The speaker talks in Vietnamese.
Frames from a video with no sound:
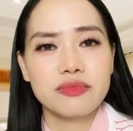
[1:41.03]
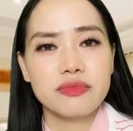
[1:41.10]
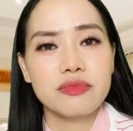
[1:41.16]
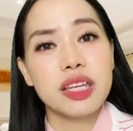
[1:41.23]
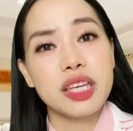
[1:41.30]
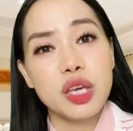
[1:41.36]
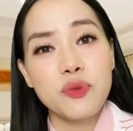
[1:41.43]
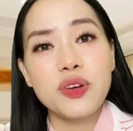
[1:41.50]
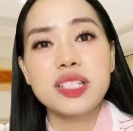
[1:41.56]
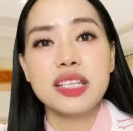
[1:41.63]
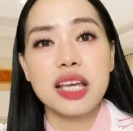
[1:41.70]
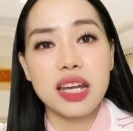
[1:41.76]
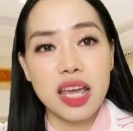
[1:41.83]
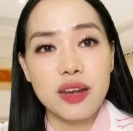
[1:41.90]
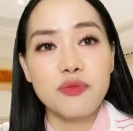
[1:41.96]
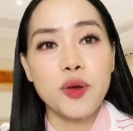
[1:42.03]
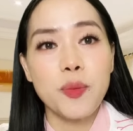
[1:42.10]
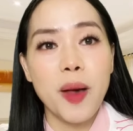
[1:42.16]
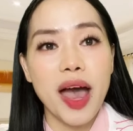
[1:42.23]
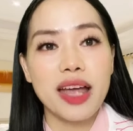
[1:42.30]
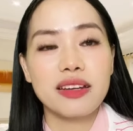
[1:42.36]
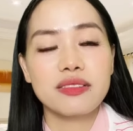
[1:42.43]
Tình yêu vẫn sẽ đến với
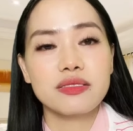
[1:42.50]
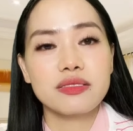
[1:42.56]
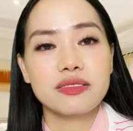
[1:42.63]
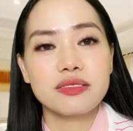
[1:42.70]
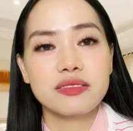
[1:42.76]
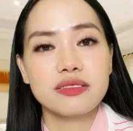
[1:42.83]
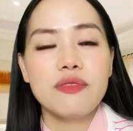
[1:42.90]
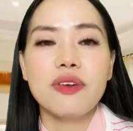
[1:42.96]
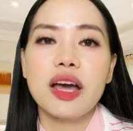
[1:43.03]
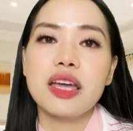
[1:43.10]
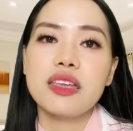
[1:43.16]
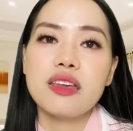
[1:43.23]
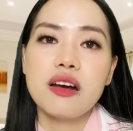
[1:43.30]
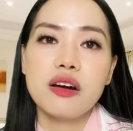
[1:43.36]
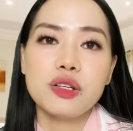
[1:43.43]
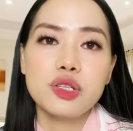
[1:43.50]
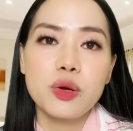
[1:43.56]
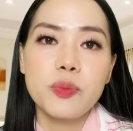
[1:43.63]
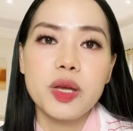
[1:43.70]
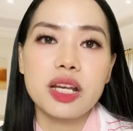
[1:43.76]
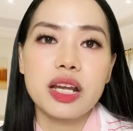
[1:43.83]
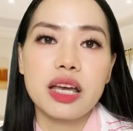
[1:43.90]
bạn. Và hãy nhớ cho
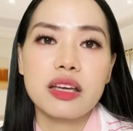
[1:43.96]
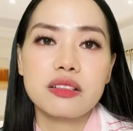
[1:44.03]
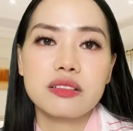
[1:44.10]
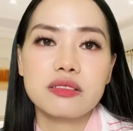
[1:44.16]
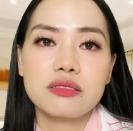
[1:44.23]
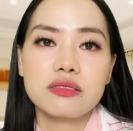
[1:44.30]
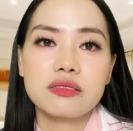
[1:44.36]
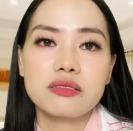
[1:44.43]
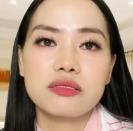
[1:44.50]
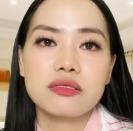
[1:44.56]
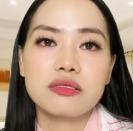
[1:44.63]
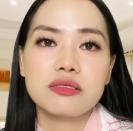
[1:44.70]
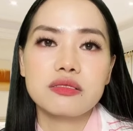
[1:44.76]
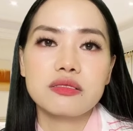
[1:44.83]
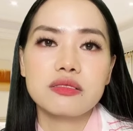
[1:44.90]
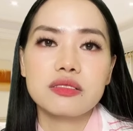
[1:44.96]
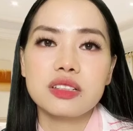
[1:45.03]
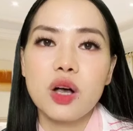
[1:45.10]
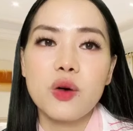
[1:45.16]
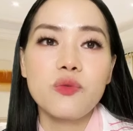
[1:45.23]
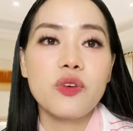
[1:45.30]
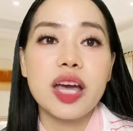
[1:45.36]
mình này,
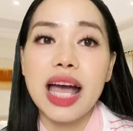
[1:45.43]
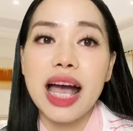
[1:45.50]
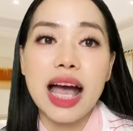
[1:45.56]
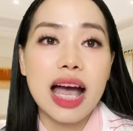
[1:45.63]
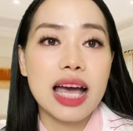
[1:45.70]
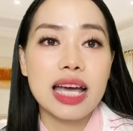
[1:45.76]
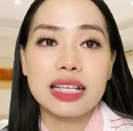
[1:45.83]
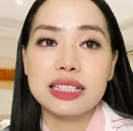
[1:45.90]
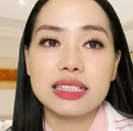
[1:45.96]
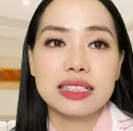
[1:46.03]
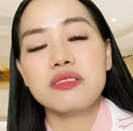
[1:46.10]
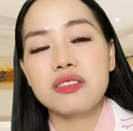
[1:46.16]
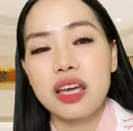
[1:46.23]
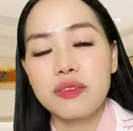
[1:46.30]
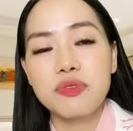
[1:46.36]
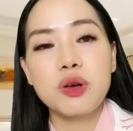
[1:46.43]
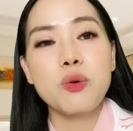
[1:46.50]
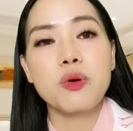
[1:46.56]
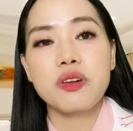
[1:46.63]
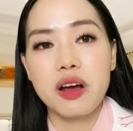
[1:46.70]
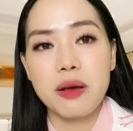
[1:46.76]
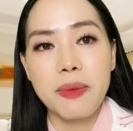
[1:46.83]
không phải ai đến với
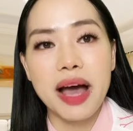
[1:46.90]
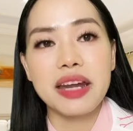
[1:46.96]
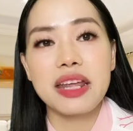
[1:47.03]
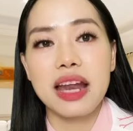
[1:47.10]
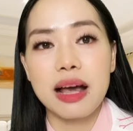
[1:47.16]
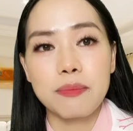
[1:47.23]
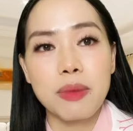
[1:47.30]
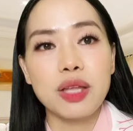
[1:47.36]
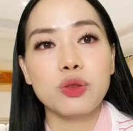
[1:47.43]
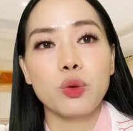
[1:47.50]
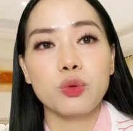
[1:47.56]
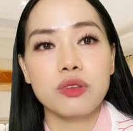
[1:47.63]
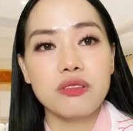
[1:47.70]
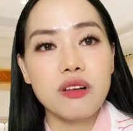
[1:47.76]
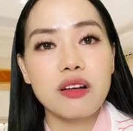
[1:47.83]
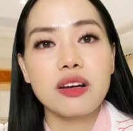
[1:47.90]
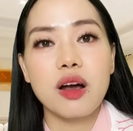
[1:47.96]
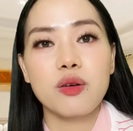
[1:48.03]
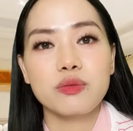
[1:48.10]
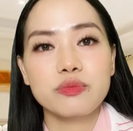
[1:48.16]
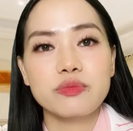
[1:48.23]
cuộc đời bạn để làm bạn tổn thương đâu.